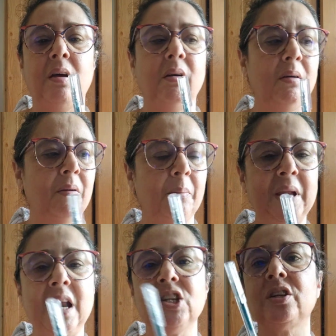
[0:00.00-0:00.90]
Euh,
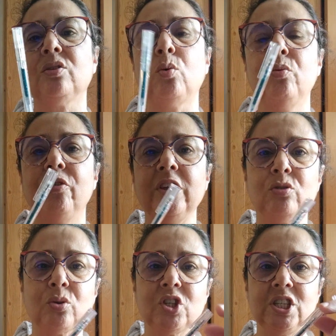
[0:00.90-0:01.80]
mais là, j'ai trouvé
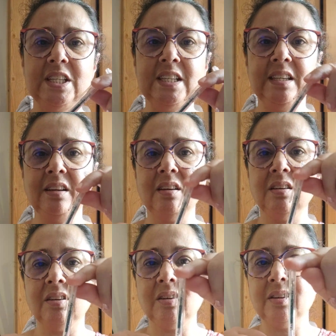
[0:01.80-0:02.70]
sur Chine
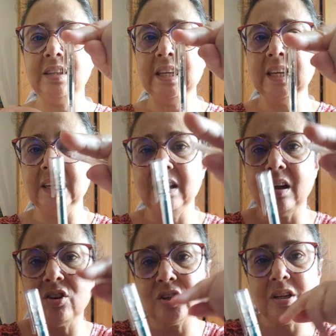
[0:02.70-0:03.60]
euh,
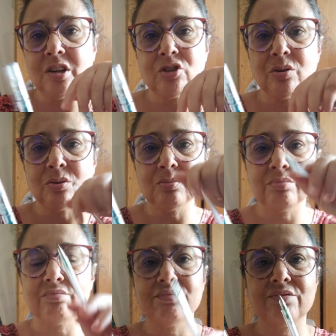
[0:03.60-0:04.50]
des. Alors là, je,
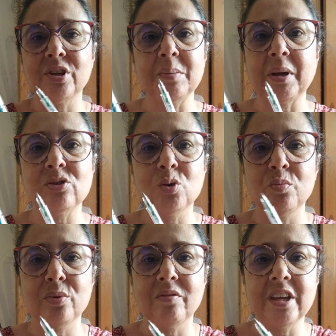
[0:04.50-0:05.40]
j'en ai presque
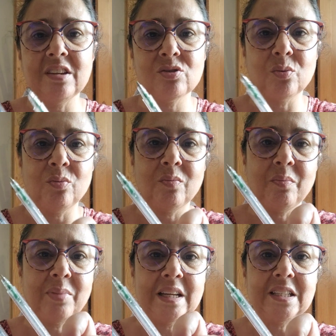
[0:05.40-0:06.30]
plus envoyé, hein, ils sont
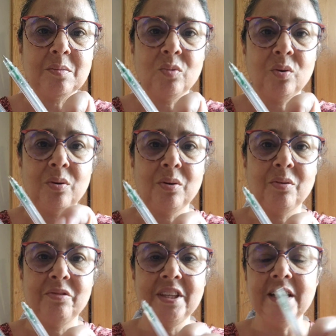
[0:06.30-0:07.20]
pratiquement
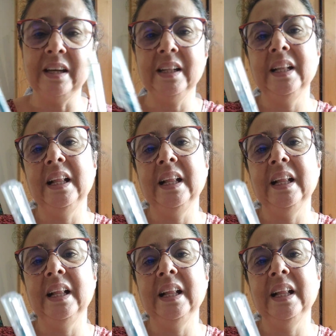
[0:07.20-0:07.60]
euh, vides.